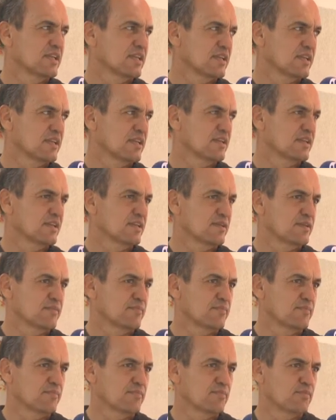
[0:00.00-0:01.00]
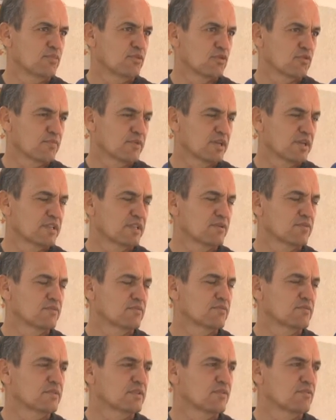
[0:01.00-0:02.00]
que mm, por vía de
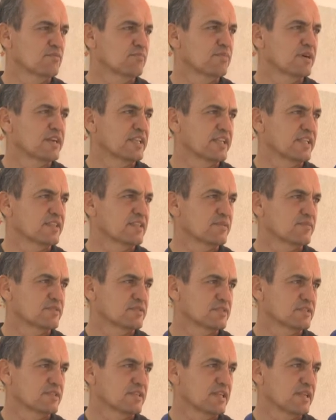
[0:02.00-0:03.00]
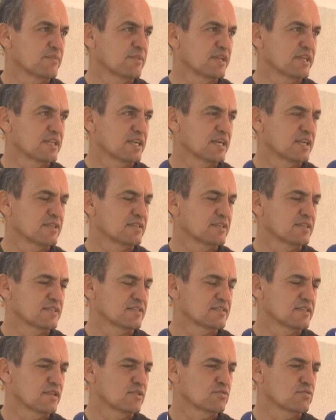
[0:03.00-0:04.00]
un, de un pariente, pues eh, emigrar hacia
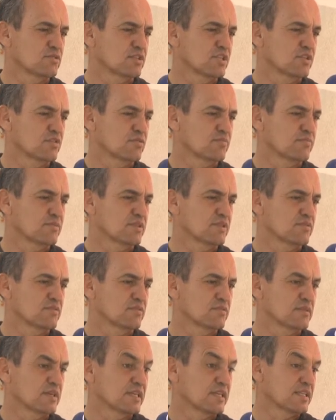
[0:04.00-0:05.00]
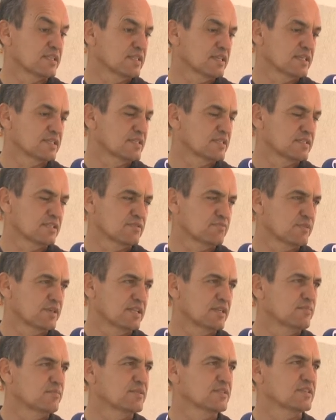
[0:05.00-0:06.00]
Estados Unidos, pero hay gente que se
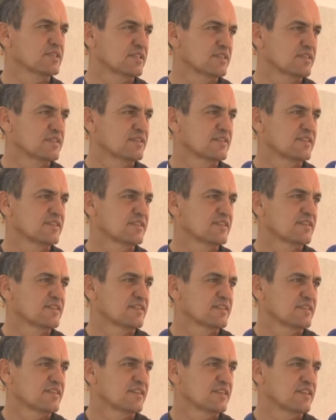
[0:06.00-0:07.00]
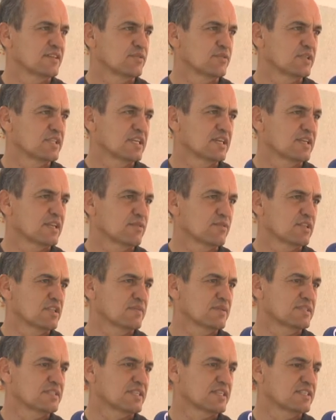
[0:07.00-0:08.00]
desespera, pues sí. Y en las
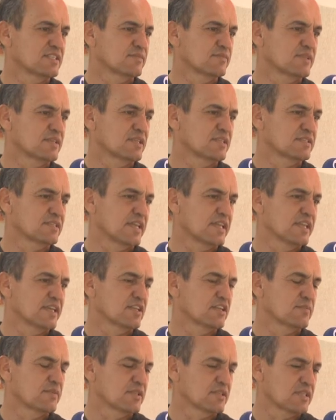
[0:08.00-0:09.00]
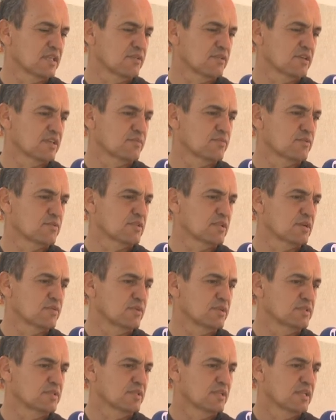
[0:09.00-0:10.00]
últimas tres semanas se ha incrementado aquí por San
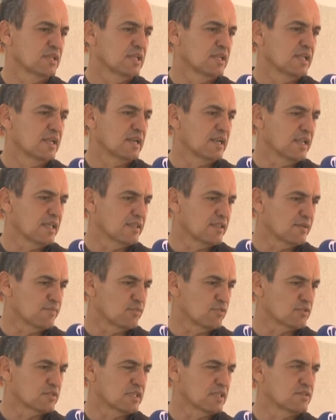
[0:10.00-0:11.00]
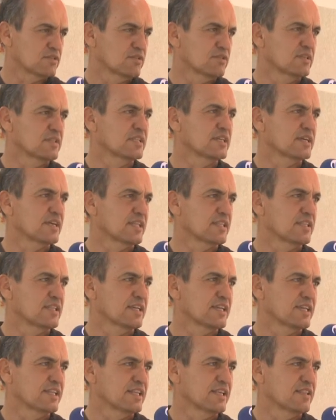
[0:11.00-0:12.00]
Luis las deportaciones de gente
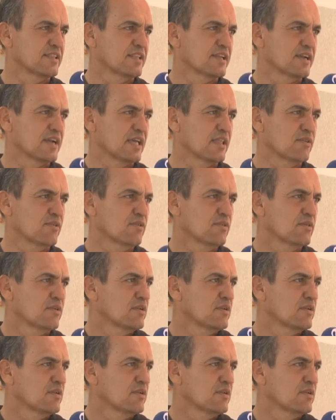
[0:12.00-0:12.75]
que le han negado.